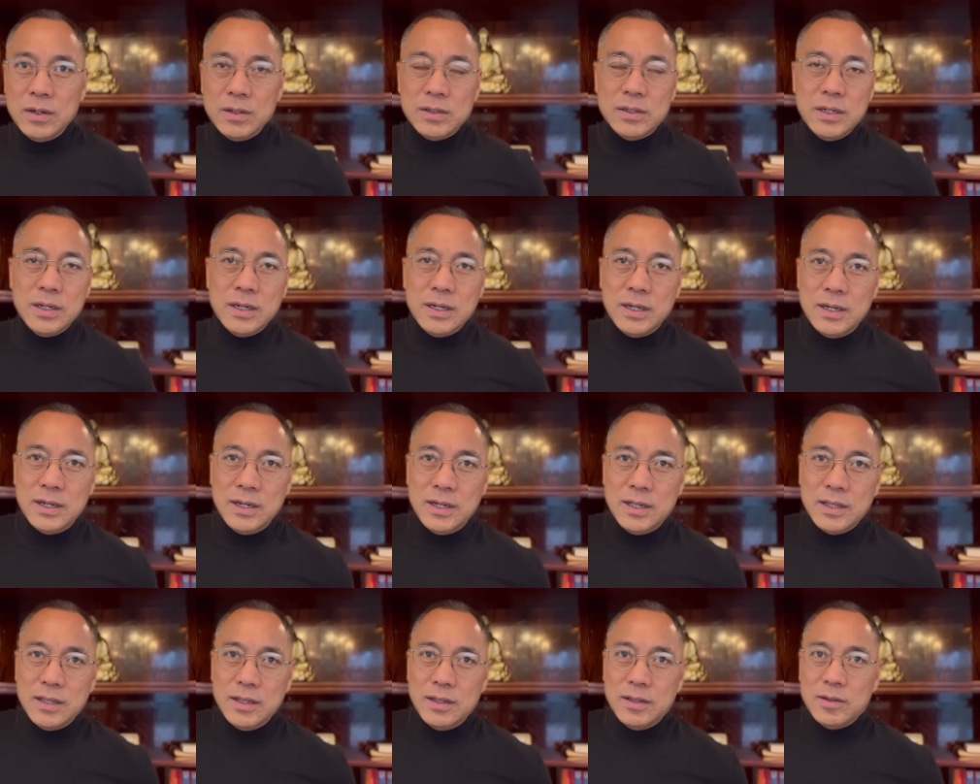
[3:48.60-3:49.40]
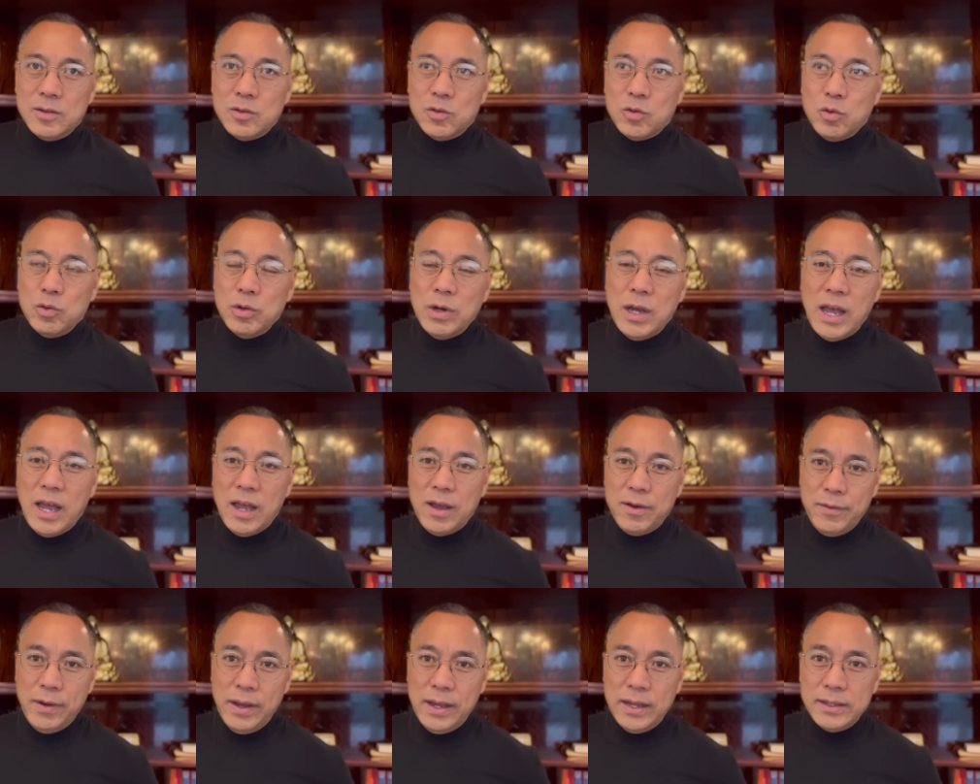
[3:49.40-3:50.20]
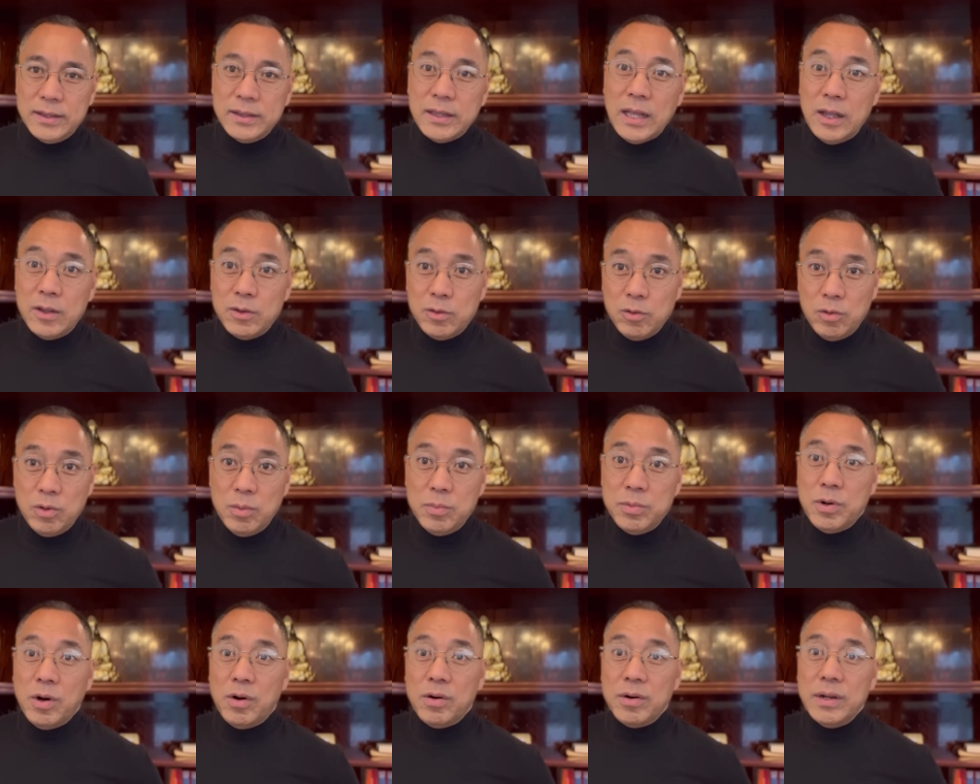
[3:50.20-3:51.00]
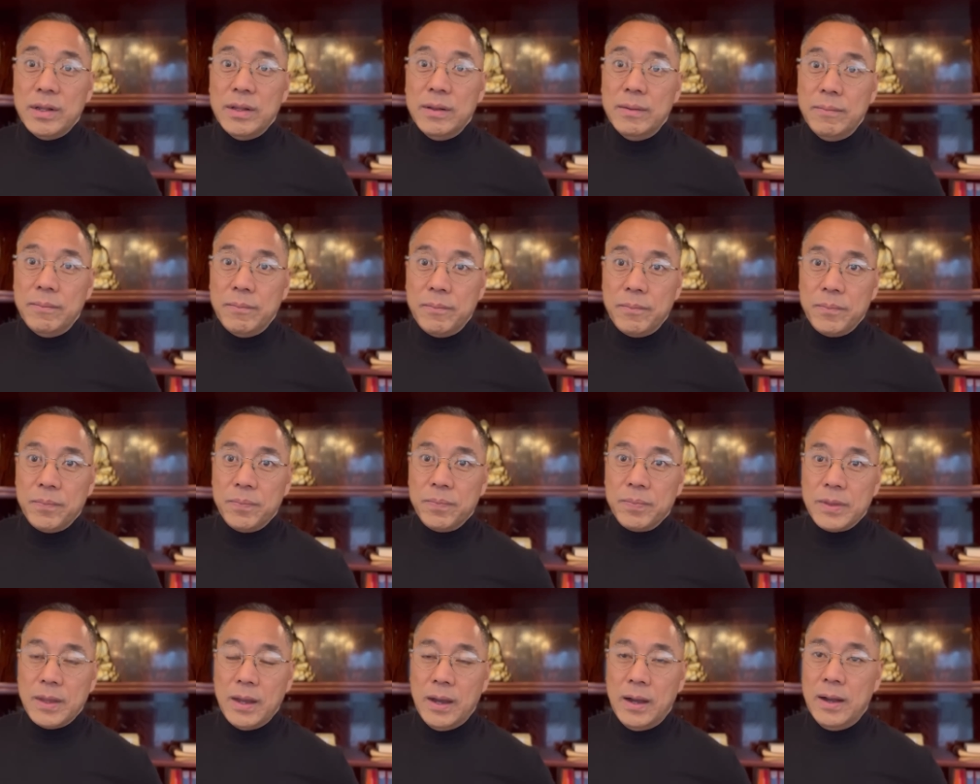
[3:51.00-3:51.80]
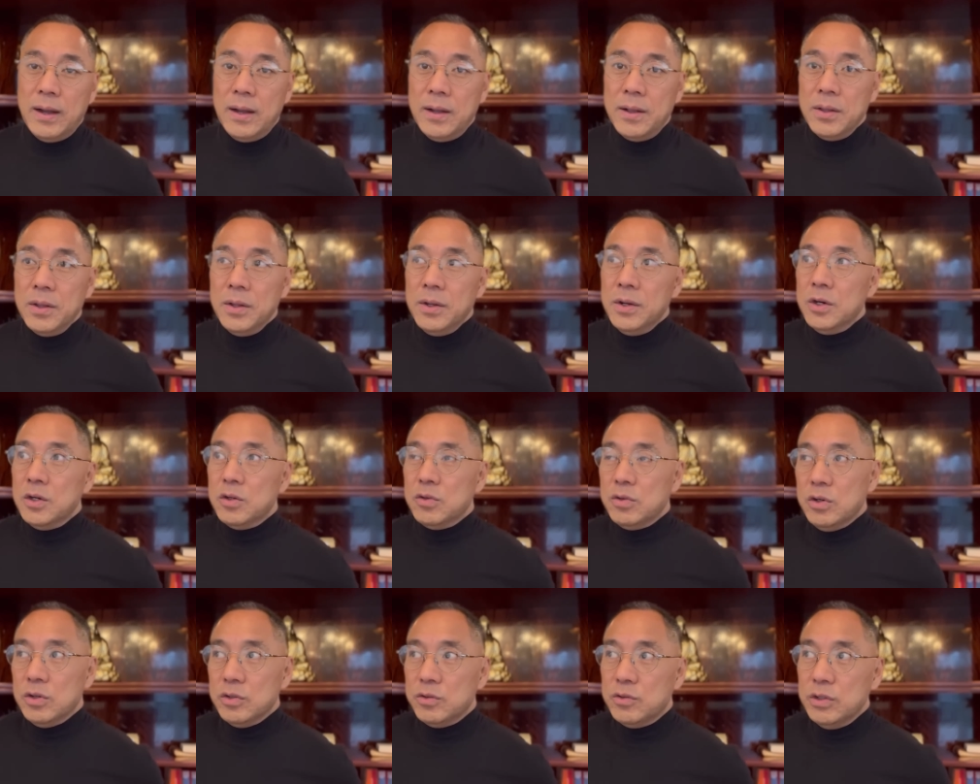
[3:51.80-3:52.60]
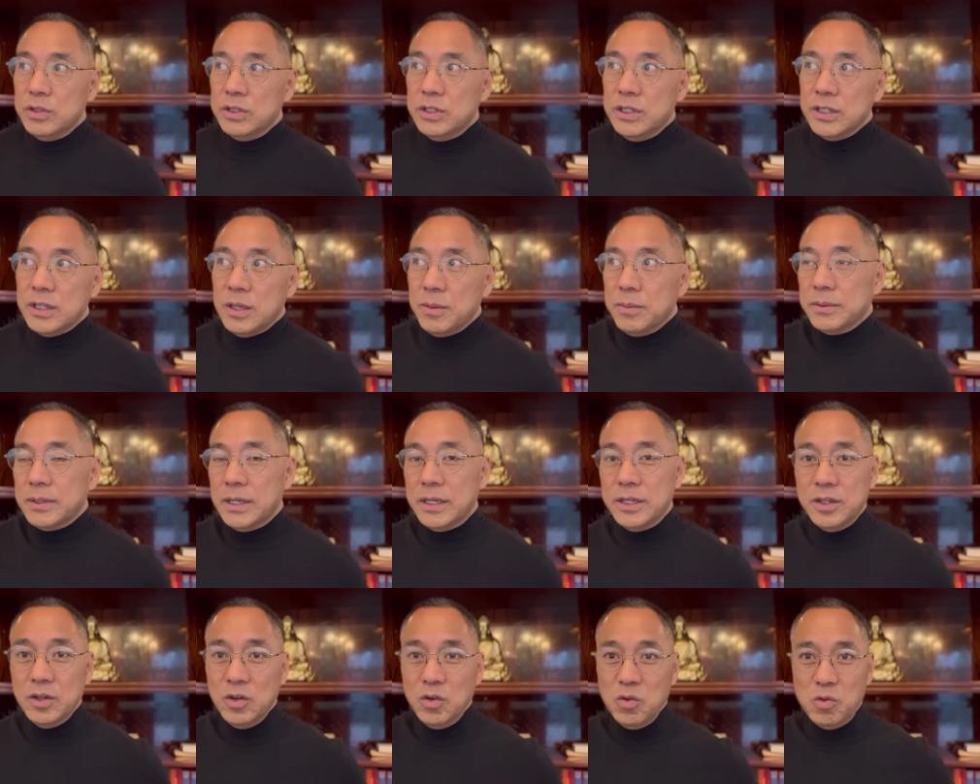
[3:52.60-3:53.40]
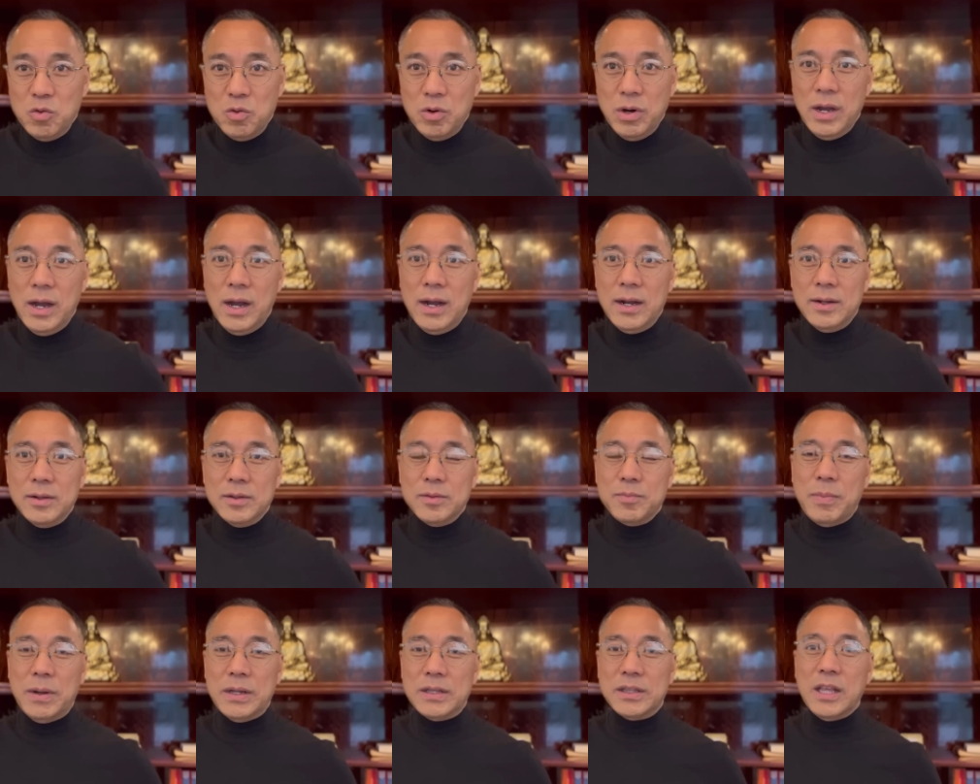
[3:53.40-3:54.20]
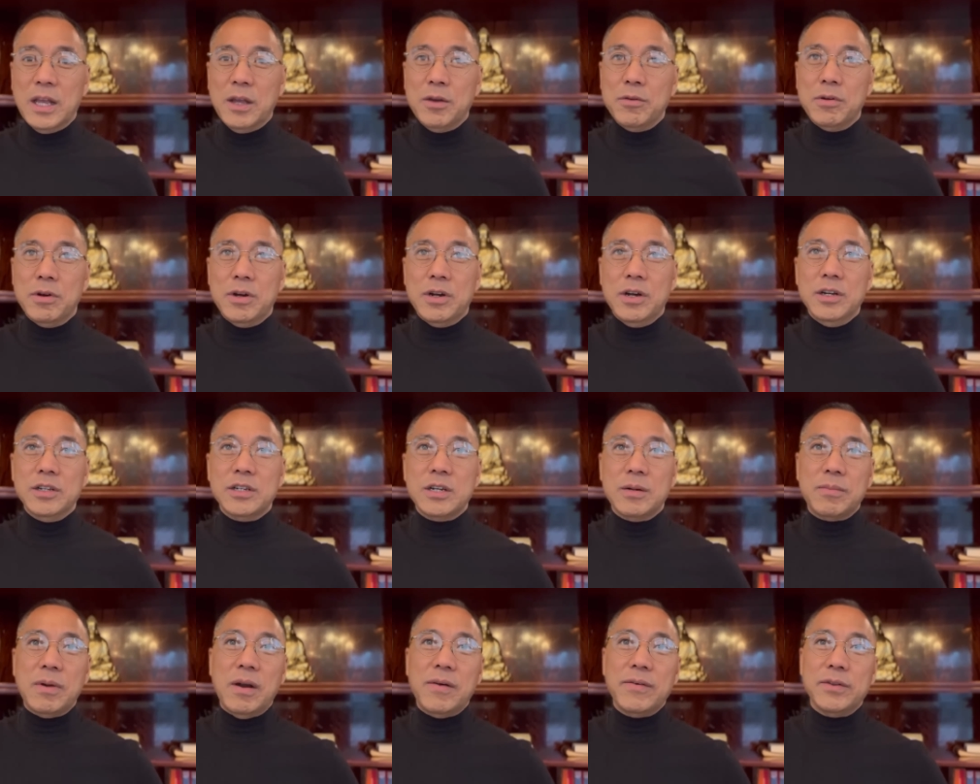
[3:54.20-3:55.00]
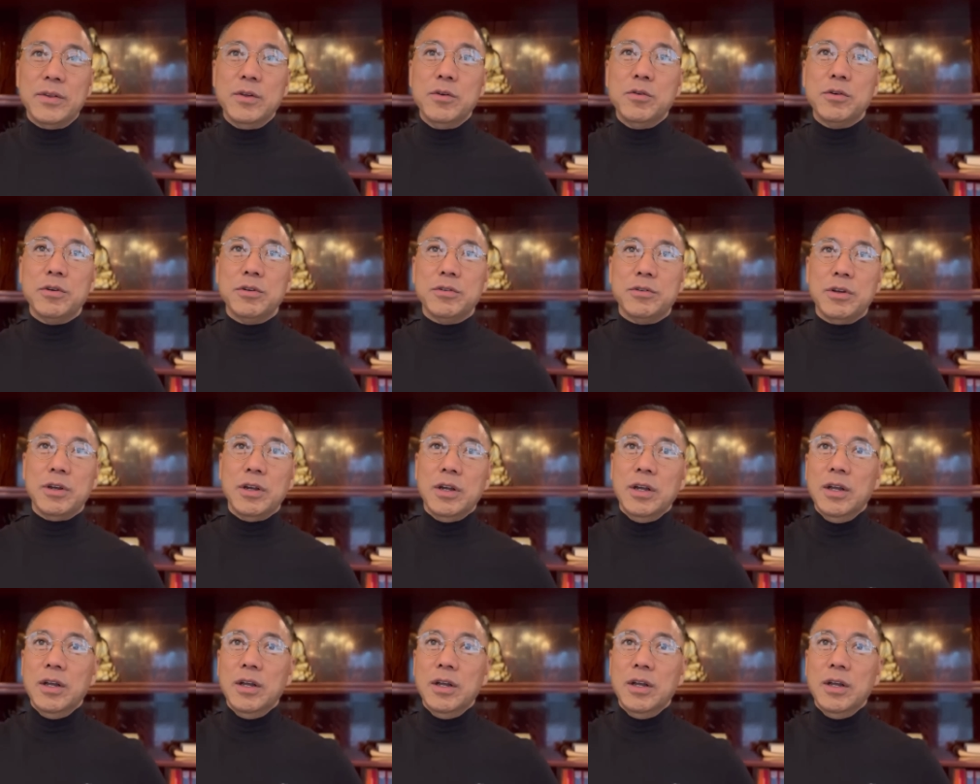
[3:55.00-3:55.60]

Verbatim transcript: 这个从海外带走了不少人，啊，所以最近他们在英国呀，把戴永革想办法弄回去。